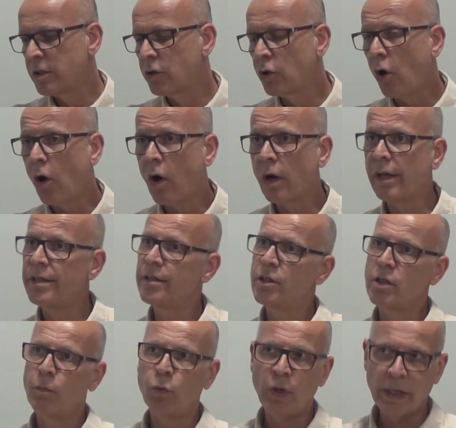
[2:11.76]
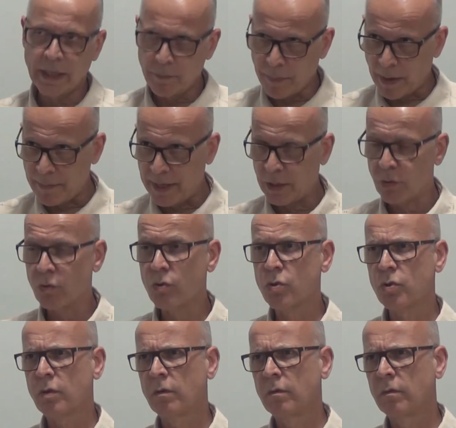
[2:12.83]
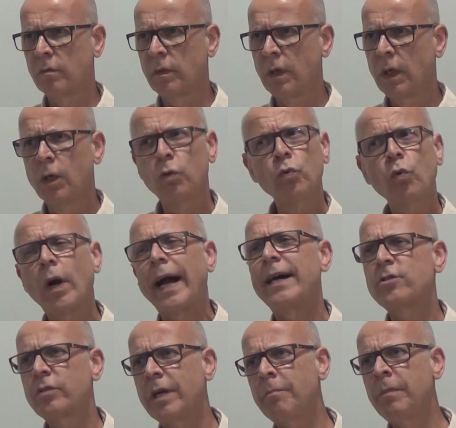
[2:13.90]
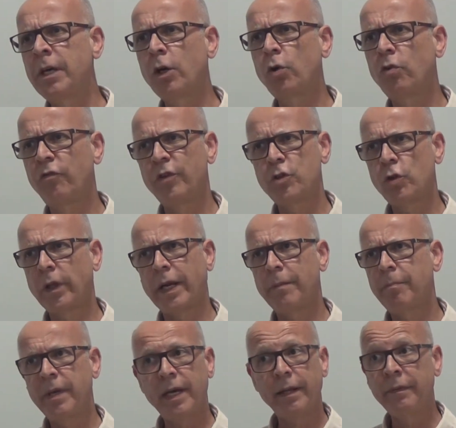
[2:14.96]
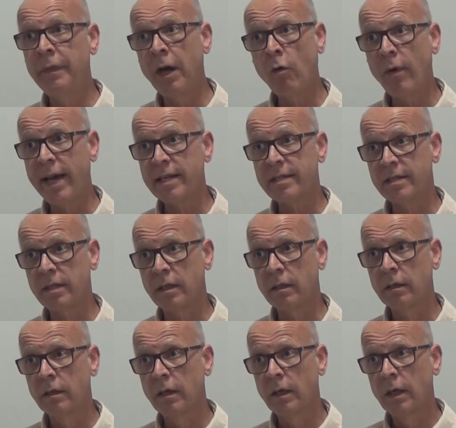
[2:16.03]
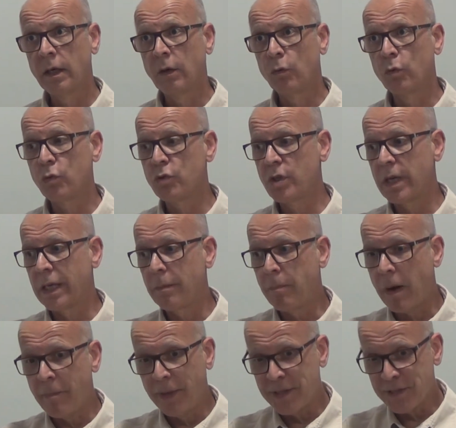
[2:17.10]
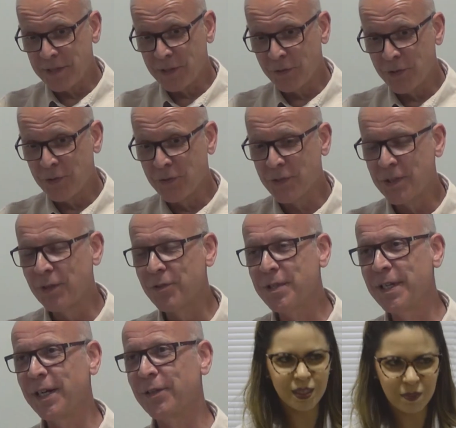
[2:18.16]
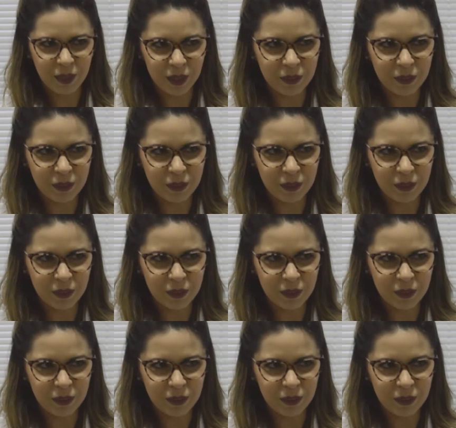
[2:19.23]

de toque, seja por equipamentos. Sim. No caso da microfisioterapia, não é assim. Os equipamentos são nos seus dedos. São as